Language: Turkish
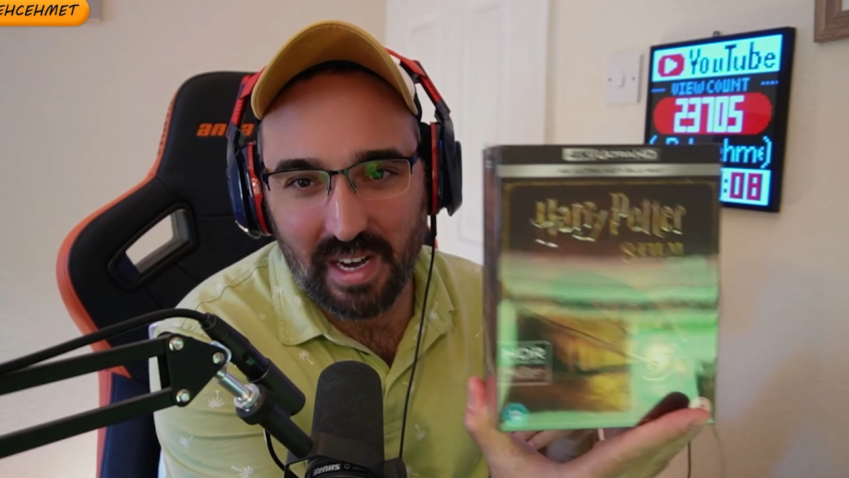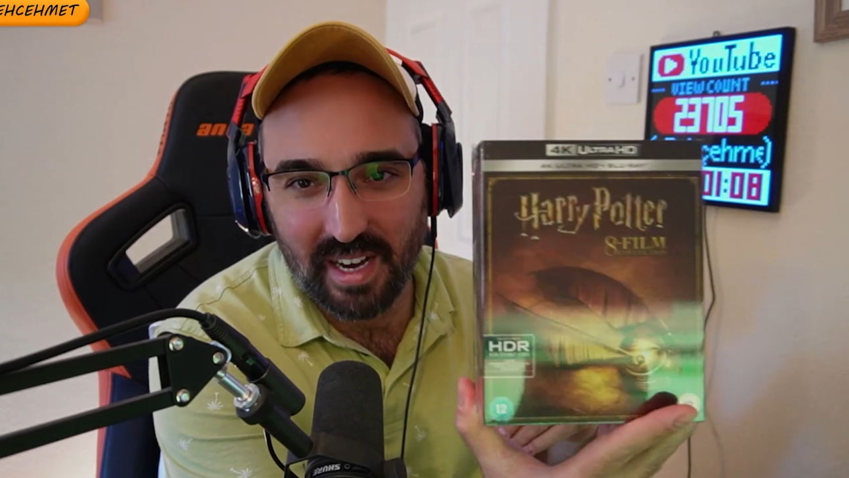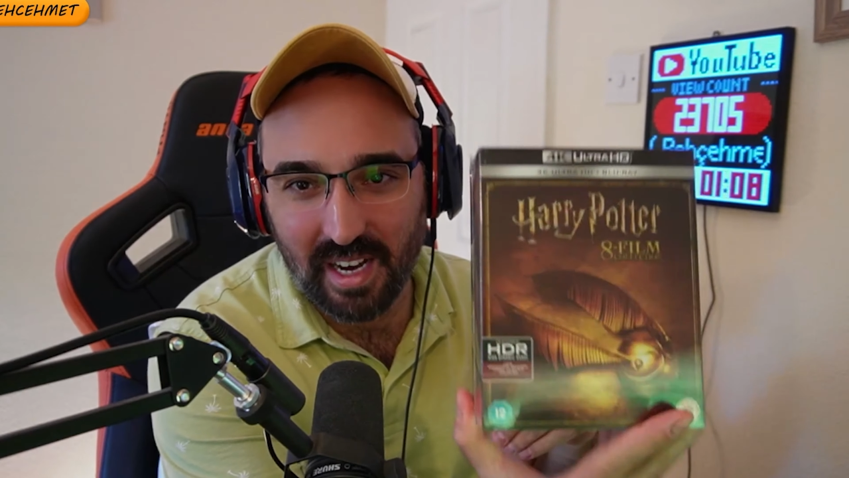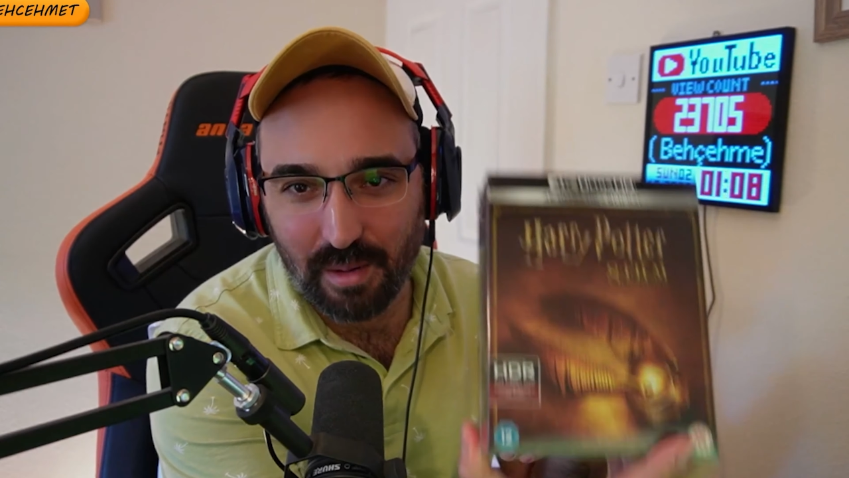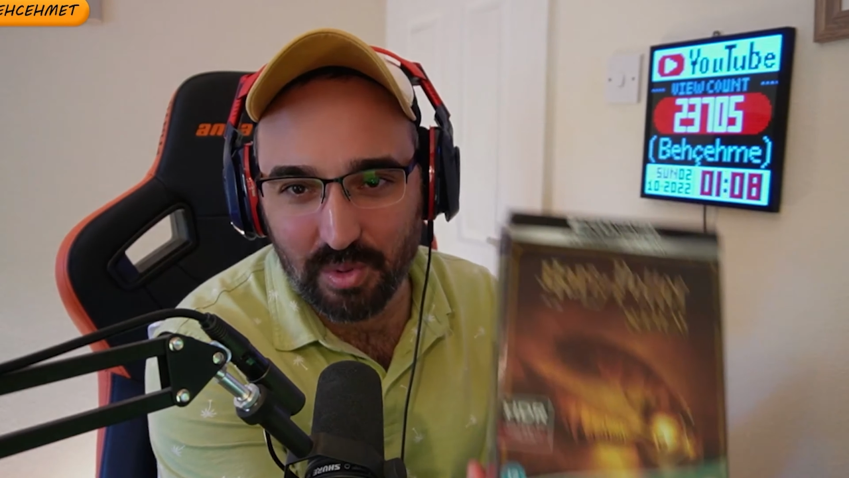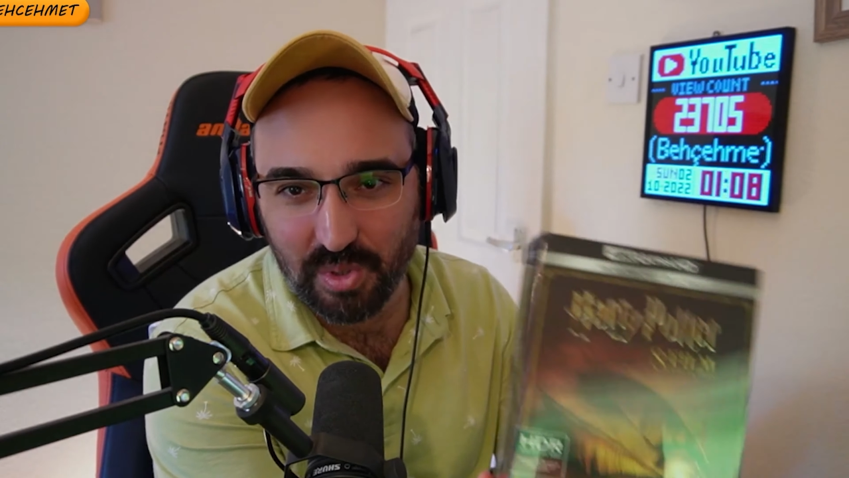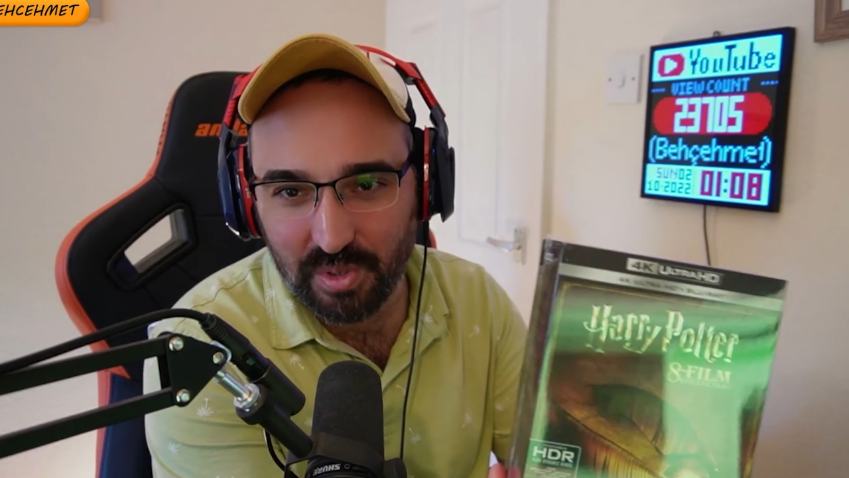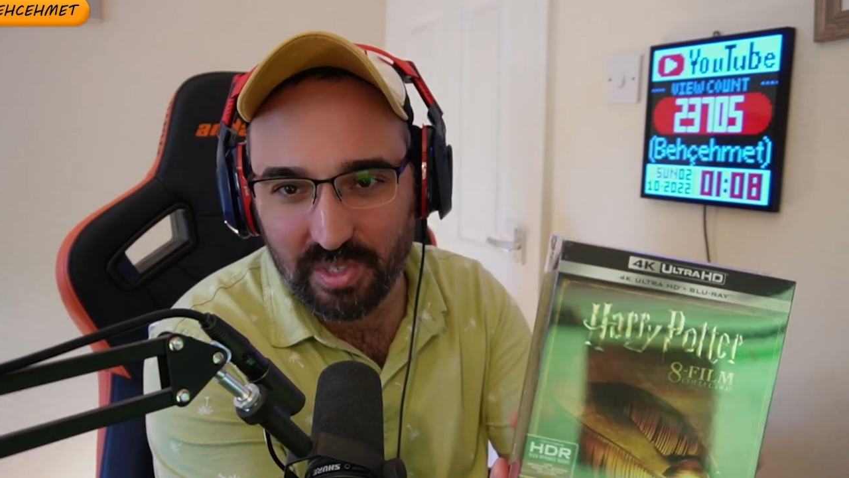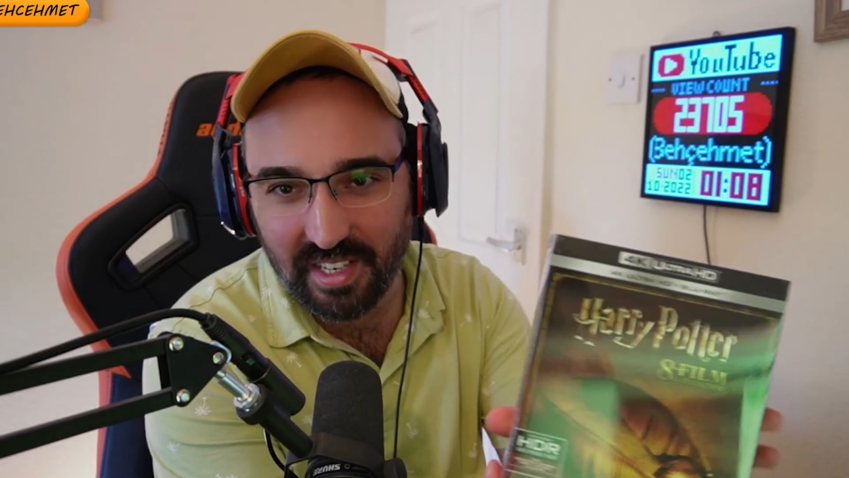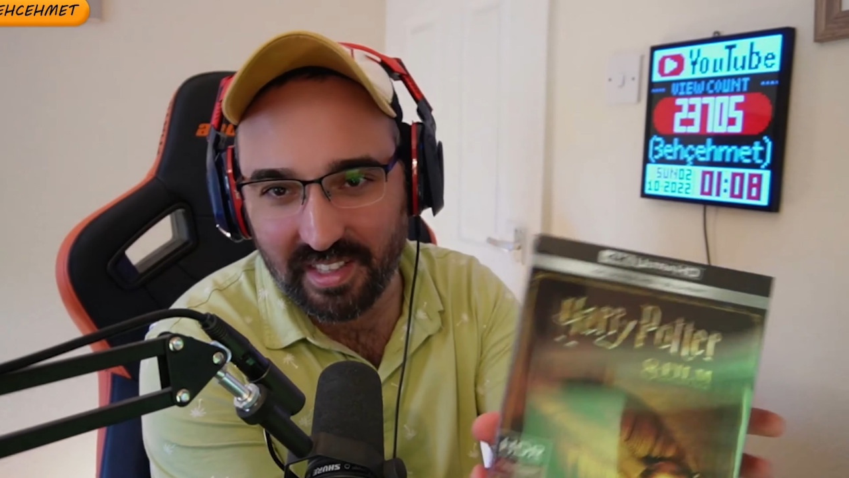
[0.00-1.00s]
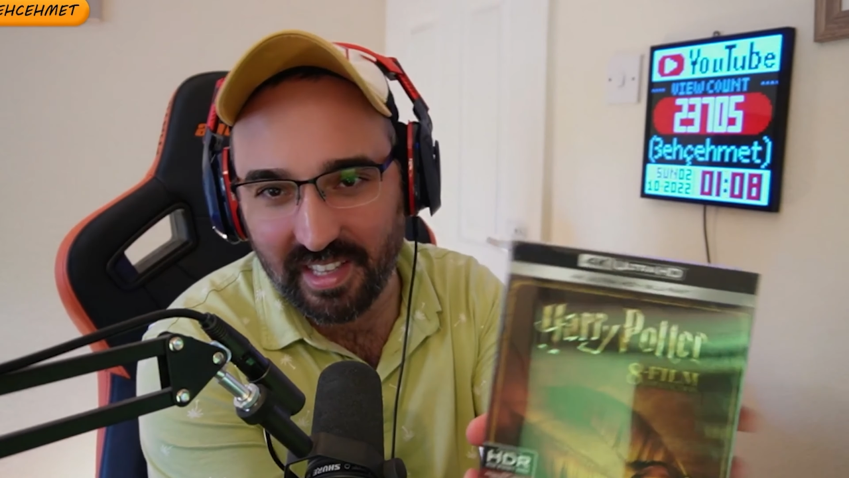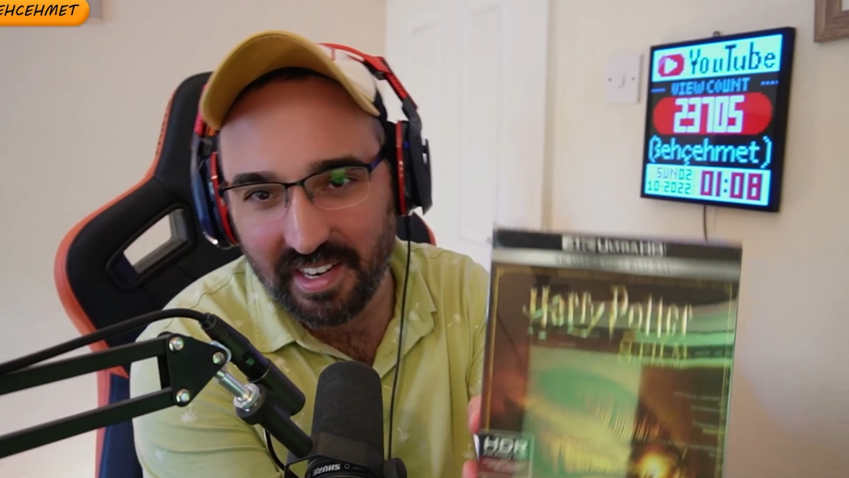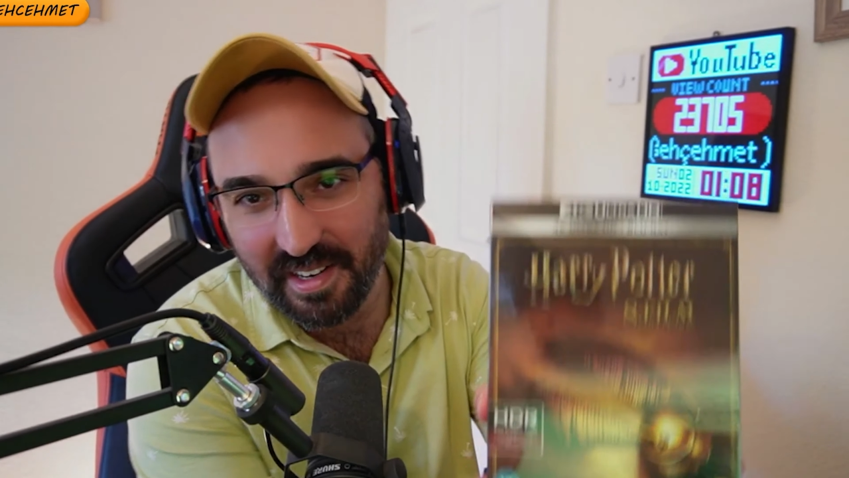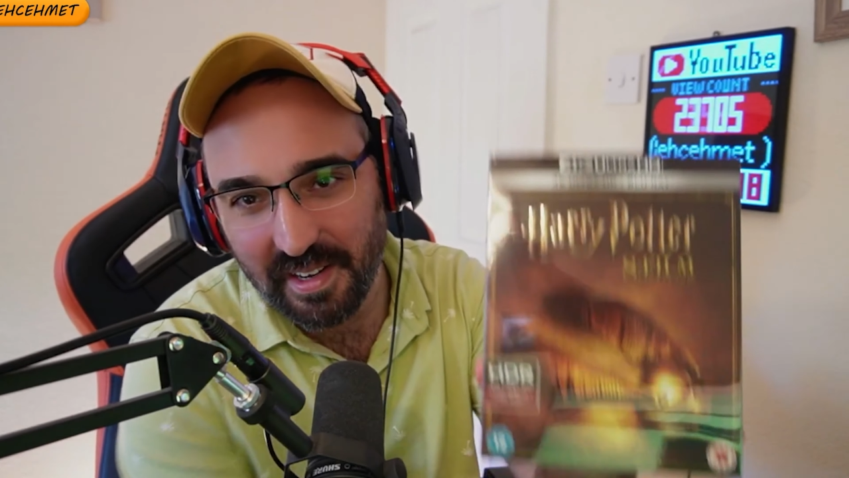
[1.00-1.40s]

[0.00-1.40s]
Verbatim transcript: Amazon üzerinden.